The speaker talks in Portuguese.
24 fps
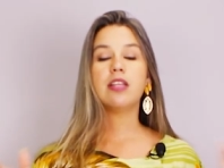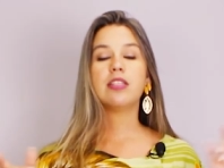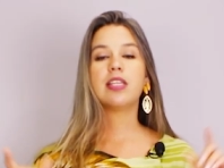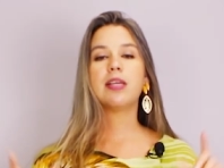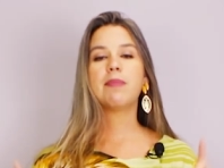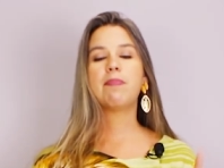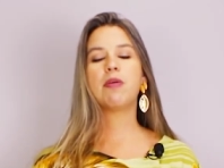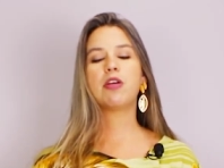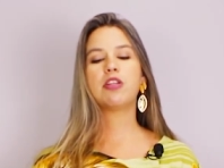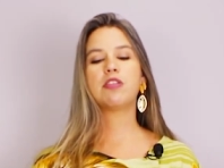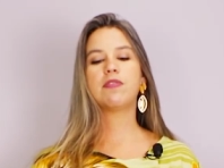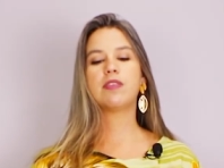
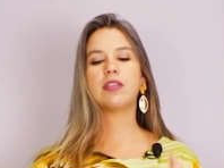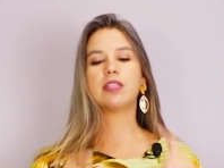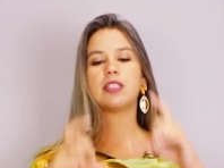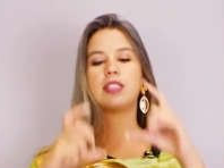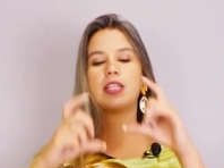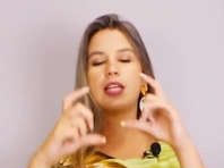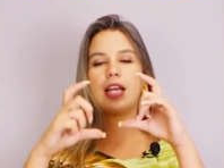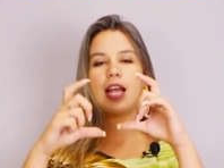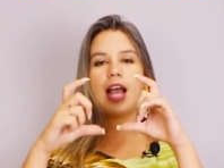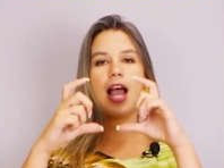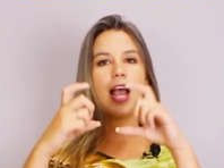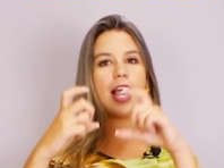Você pode
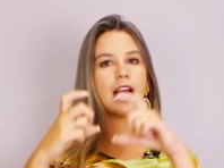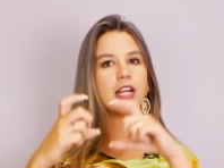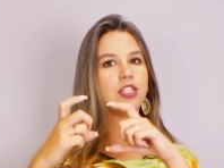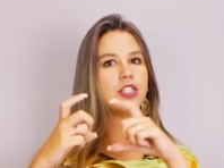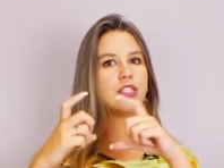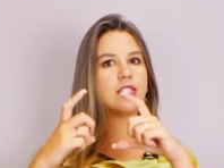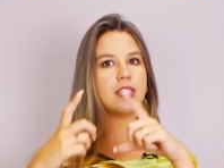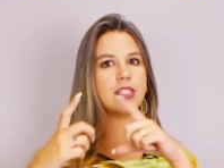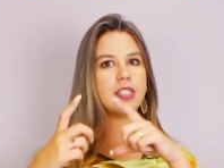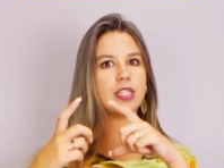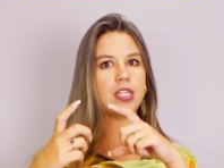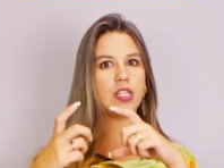fazer
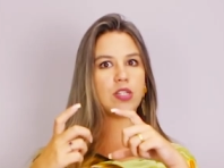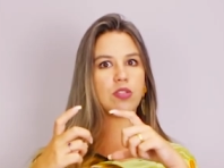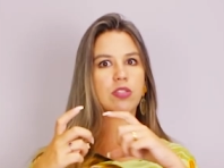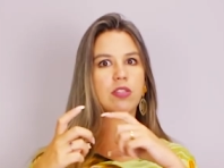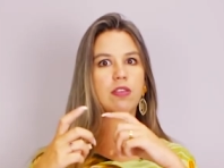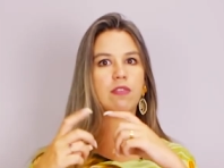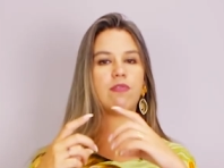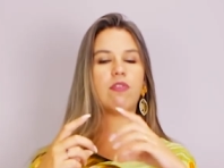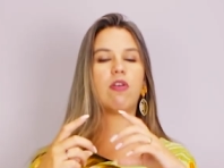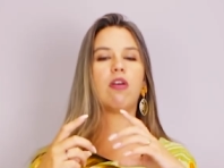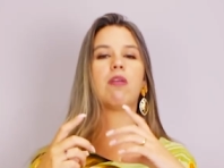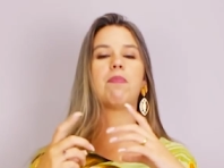cardzinhos se
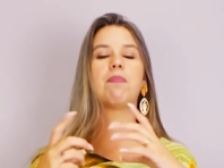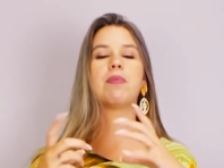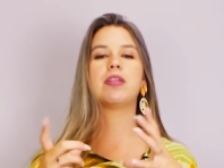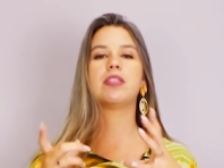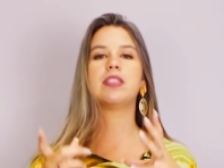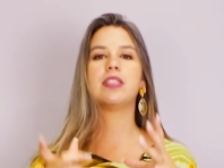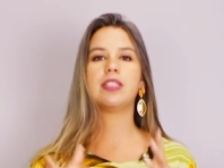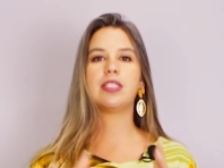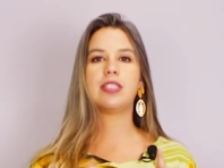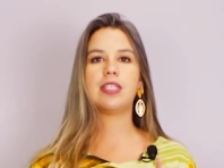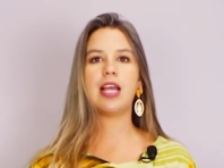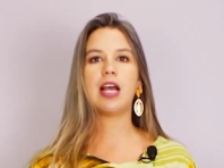tipo for aula
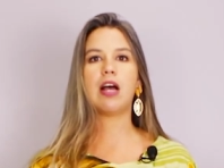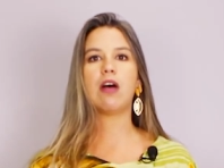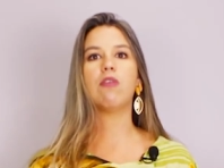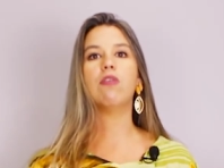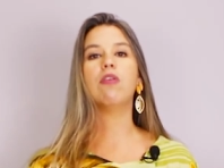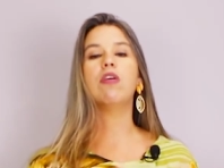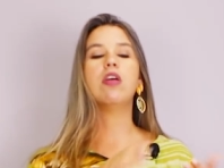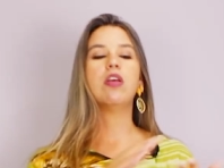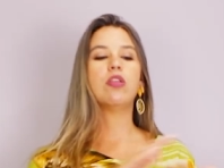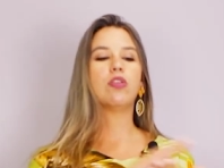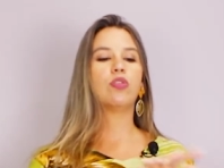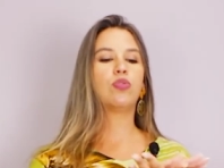presencial,
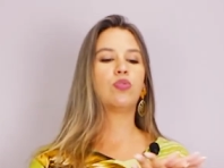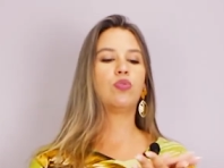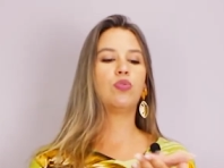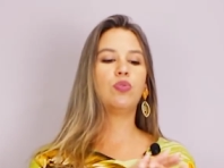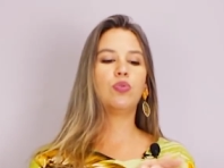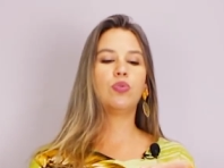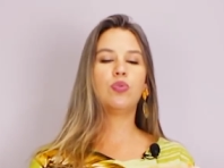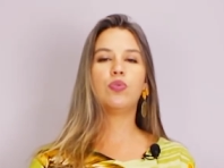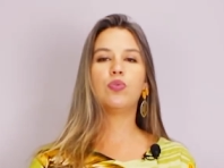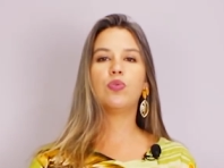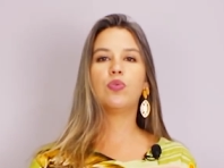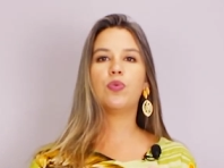
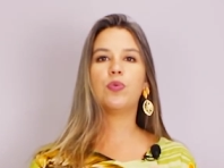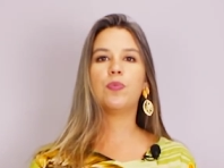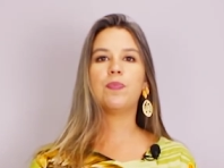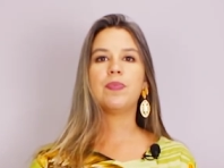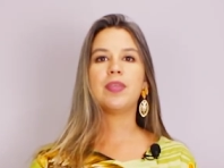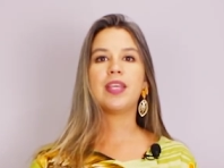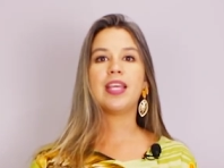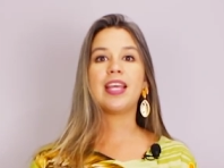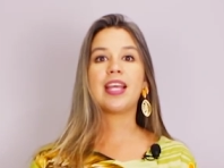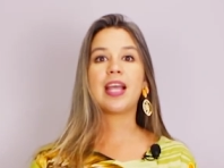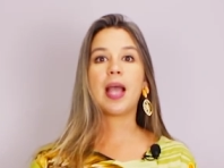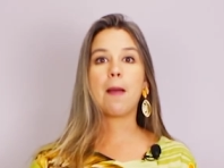tudo
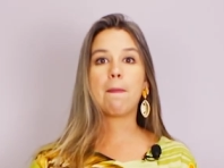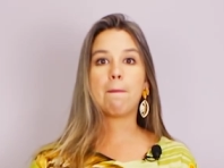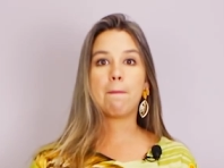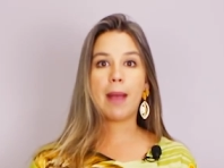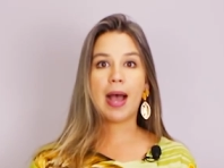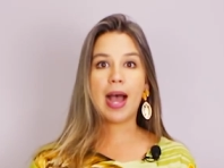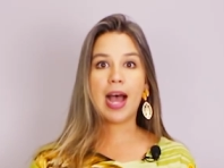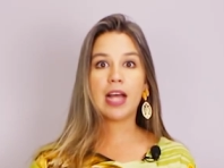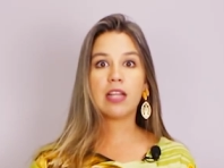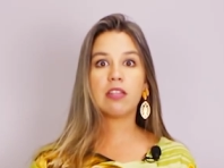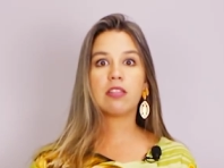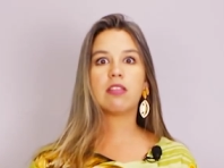
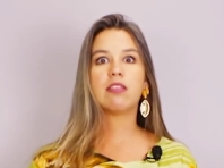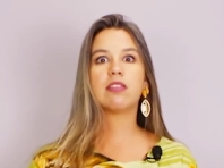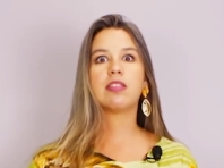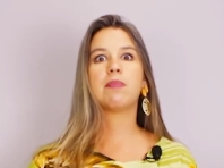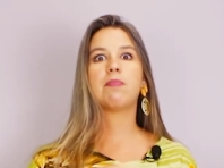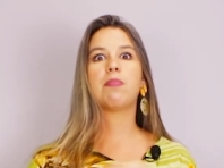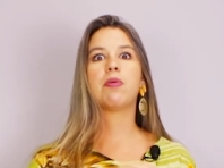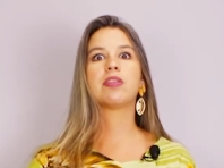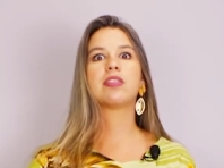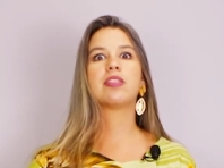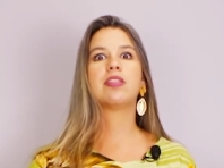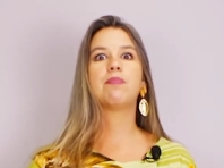encapado, que você
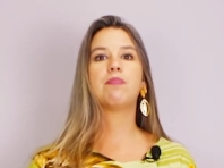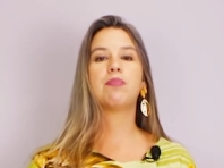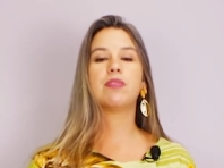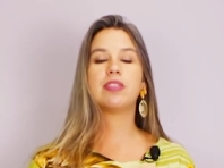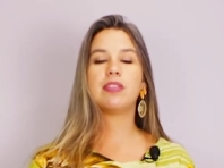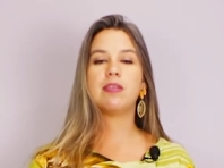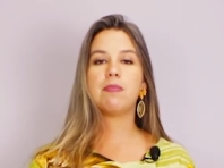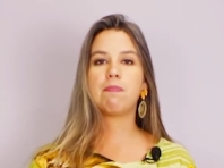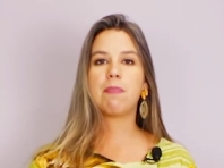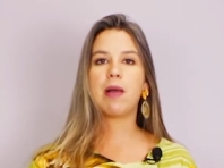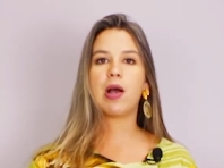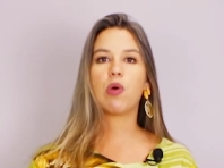possa
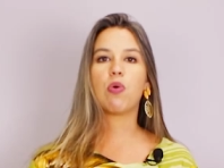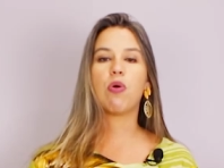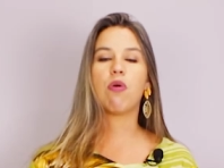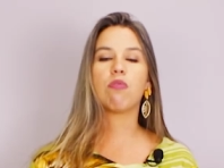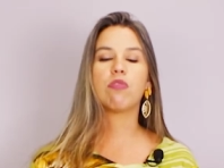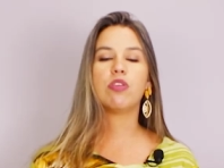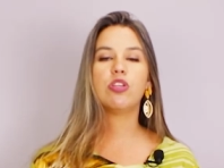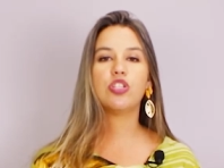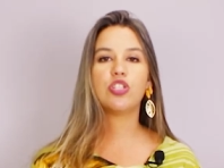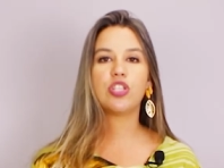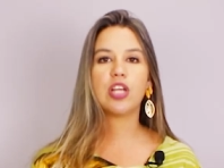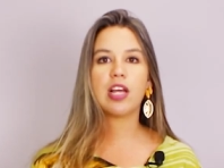depois limpar com
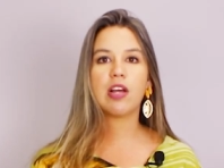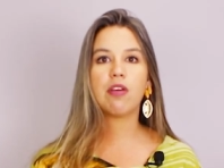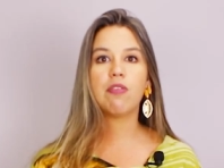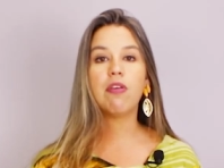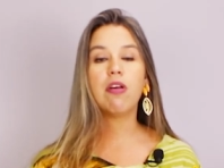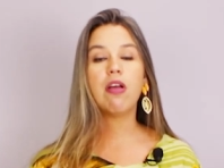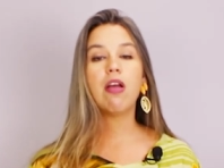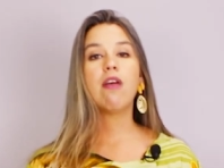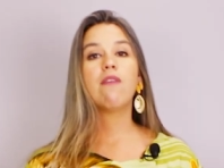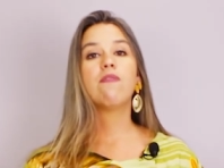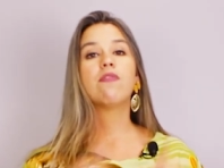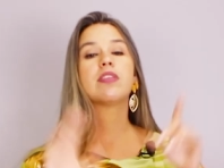álcool em gel.
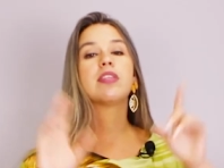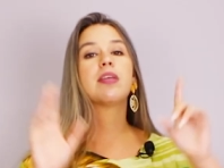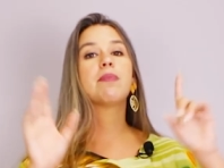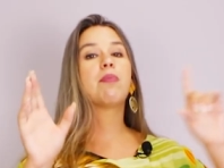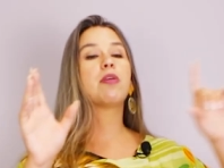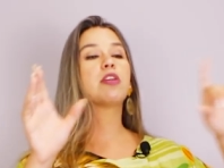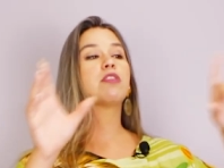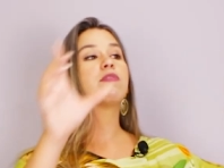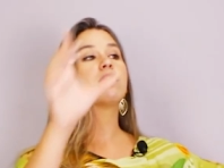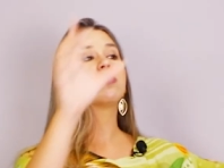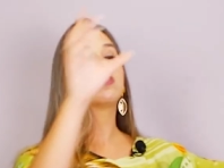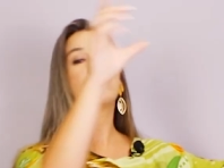Você
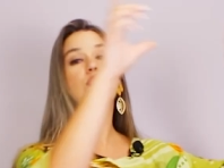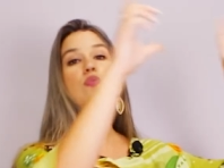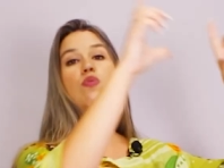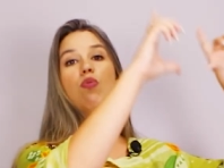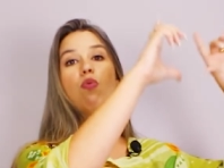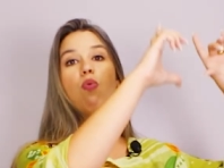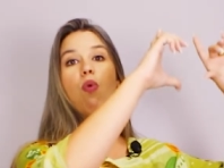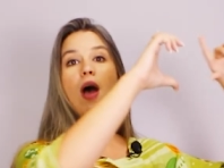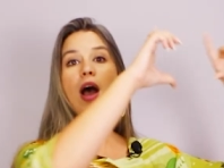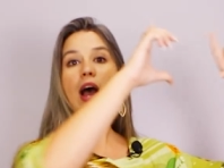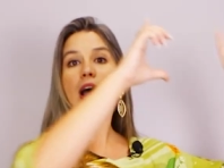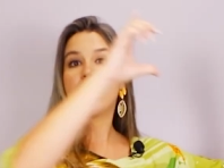pode fazer no
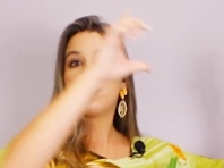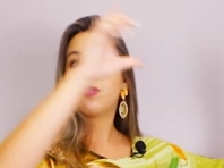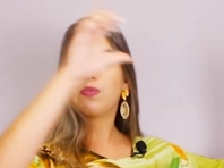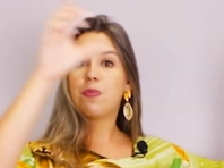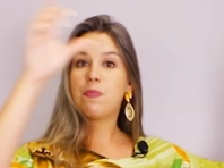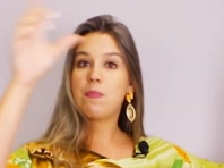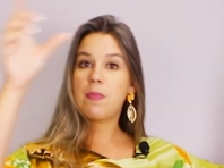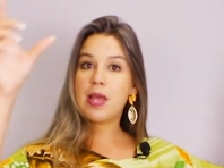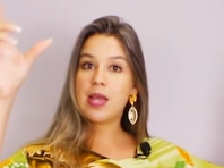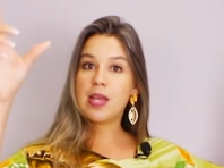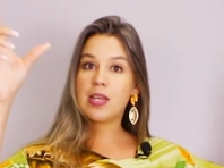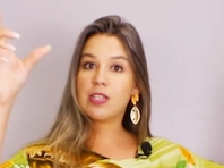
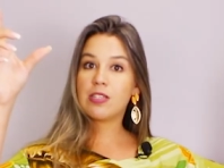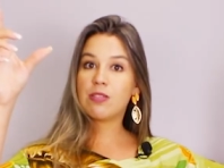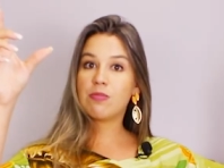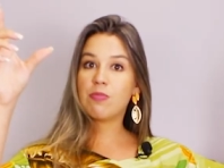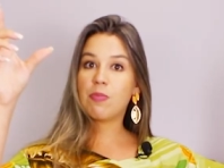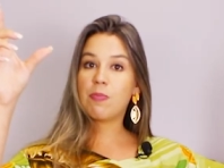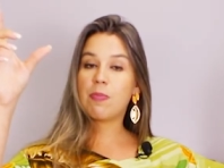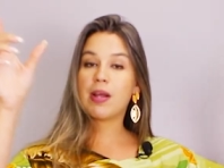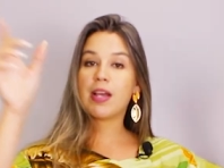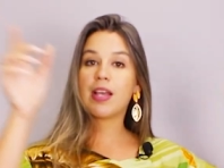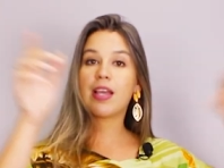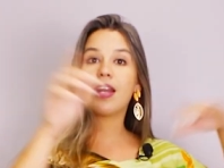quadro
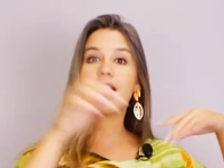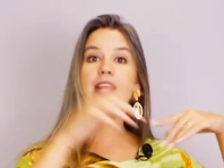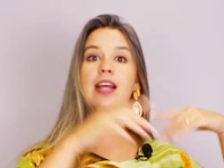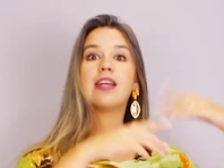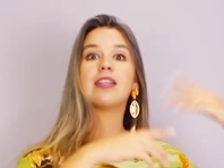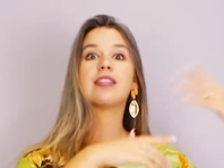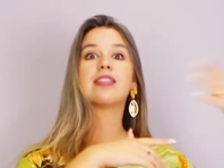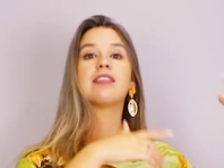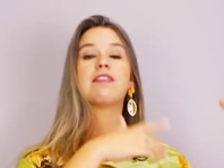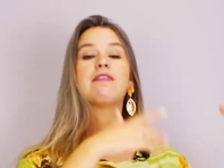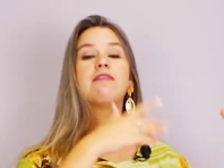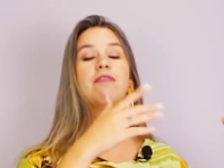mesmo para a
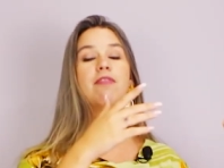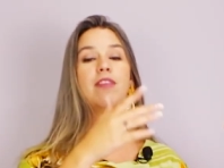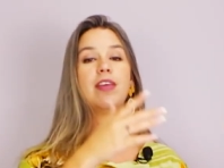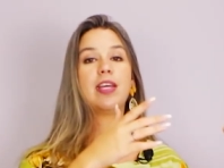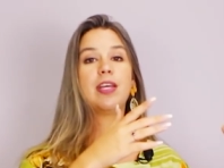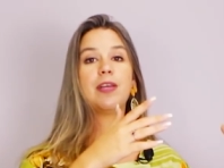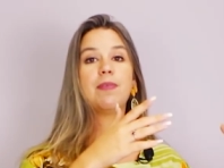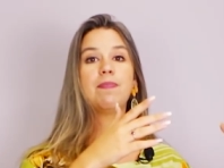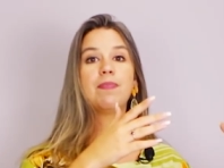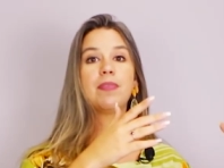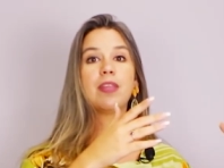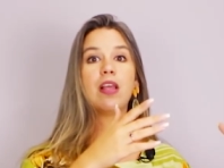criança
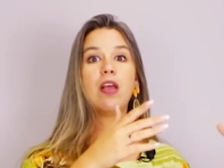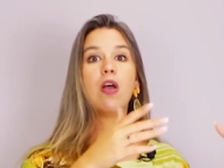ver.